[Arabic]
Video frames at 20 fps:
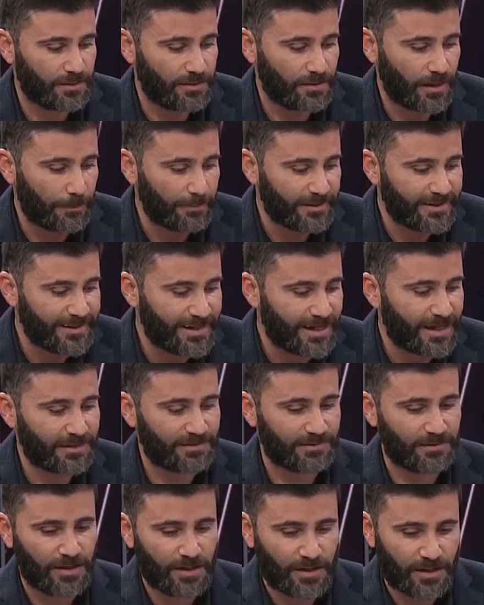عمليات
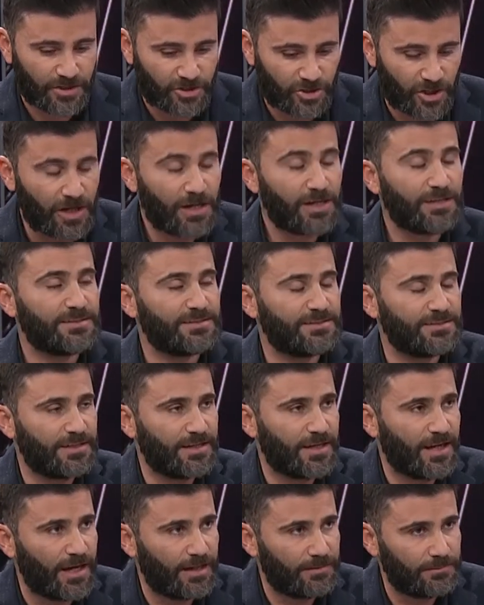شخص
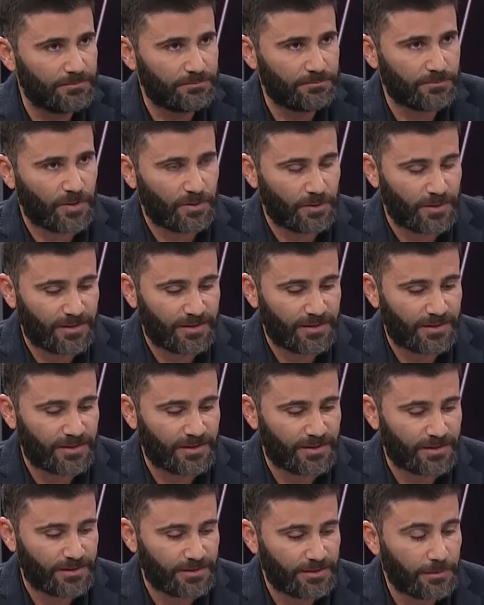
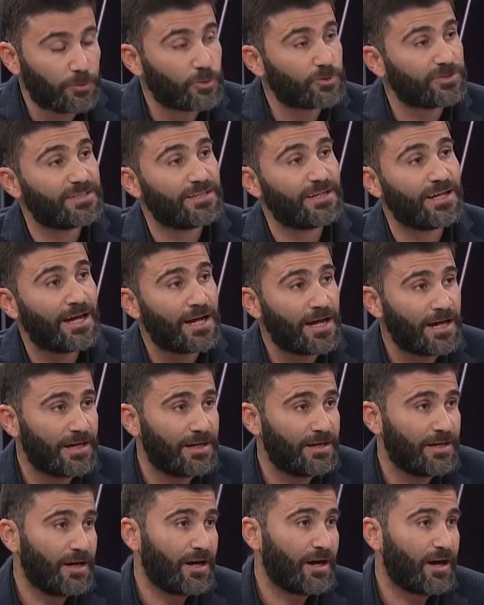يملك سلاح
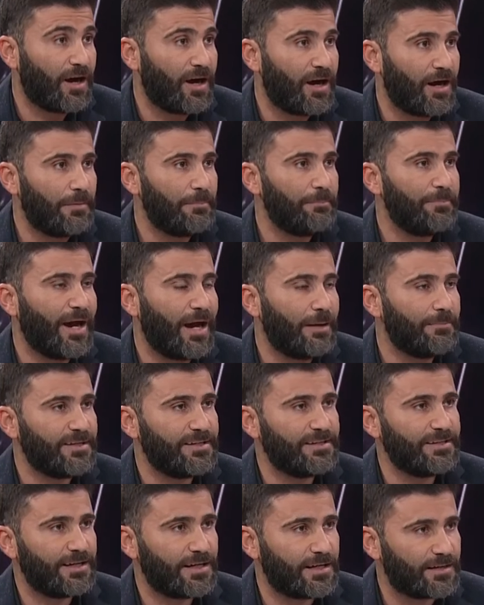قام
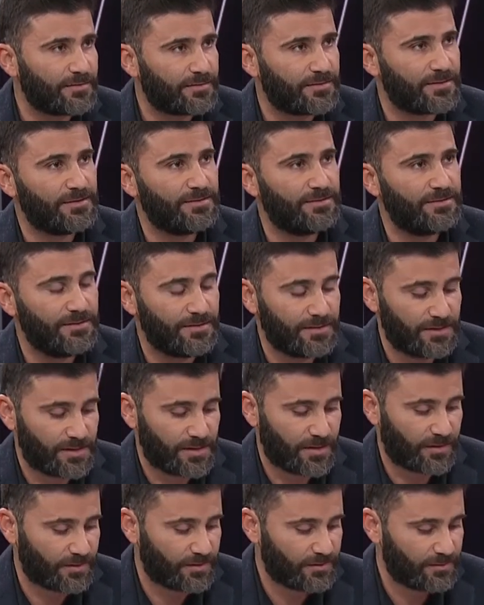بعمليات ضد
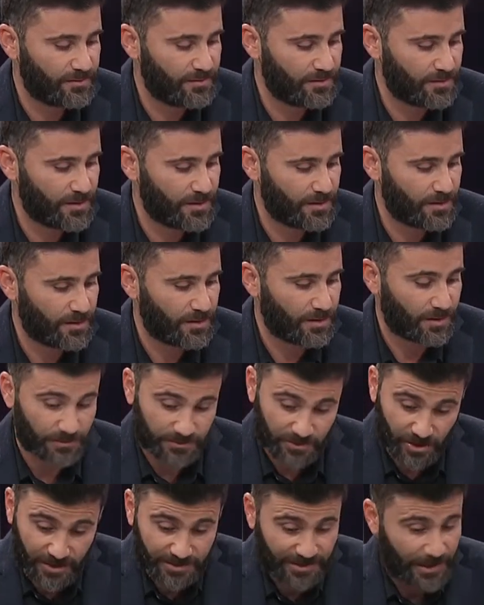ضد
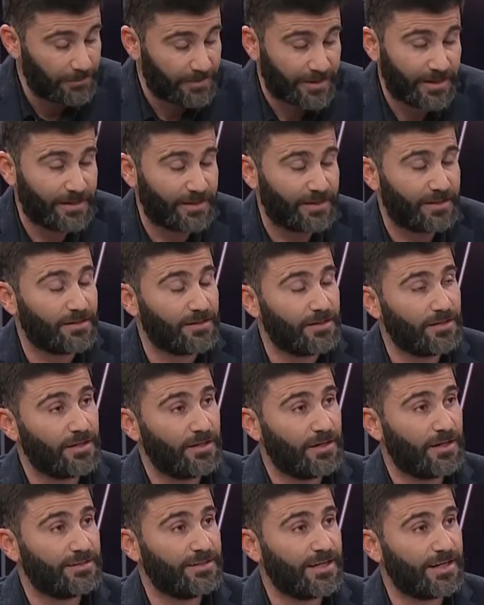شخص امريكي
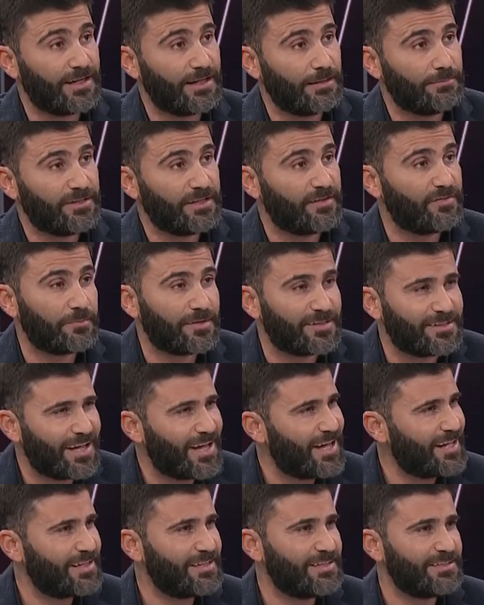داخل نعم. امريكا في
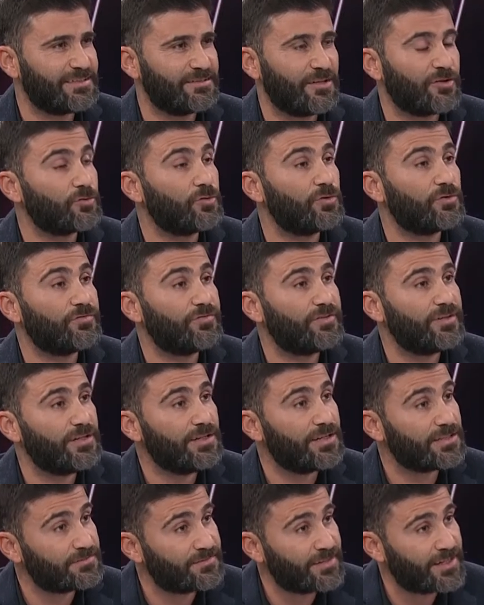مدارس نذكر في
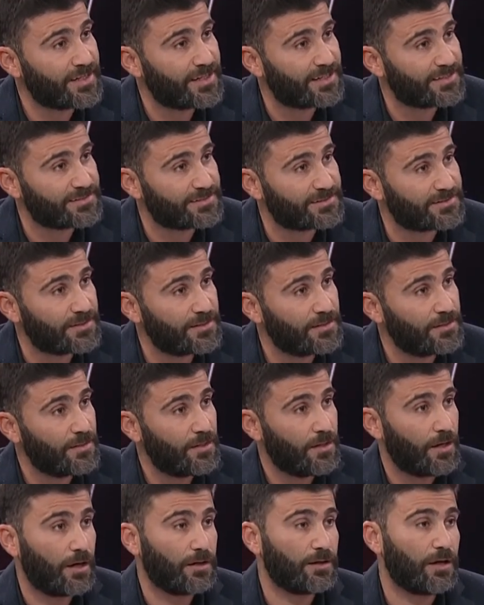لاس فيغاس نعم
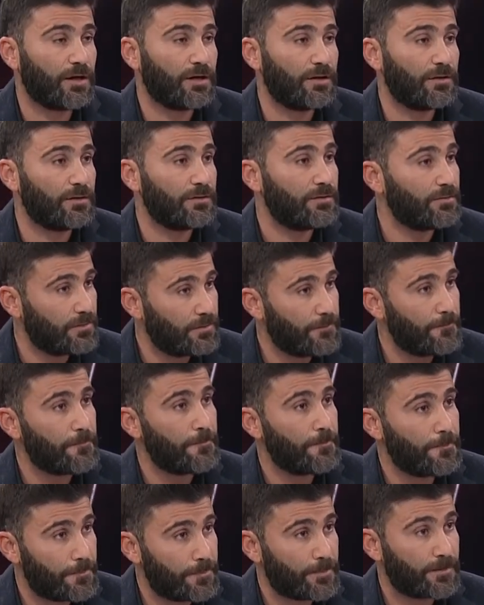حوالي حوالي
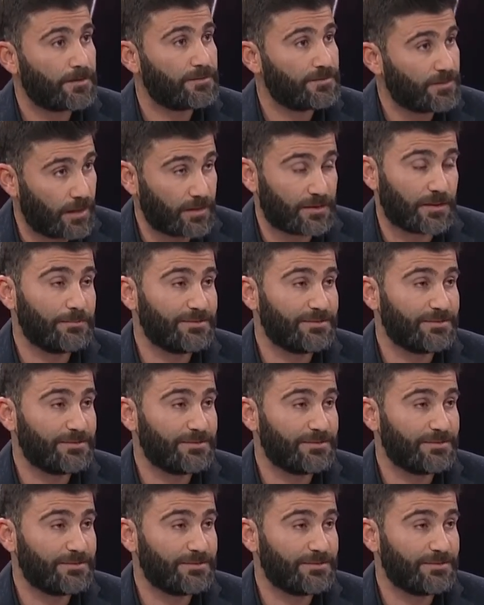60 قتيل اكثر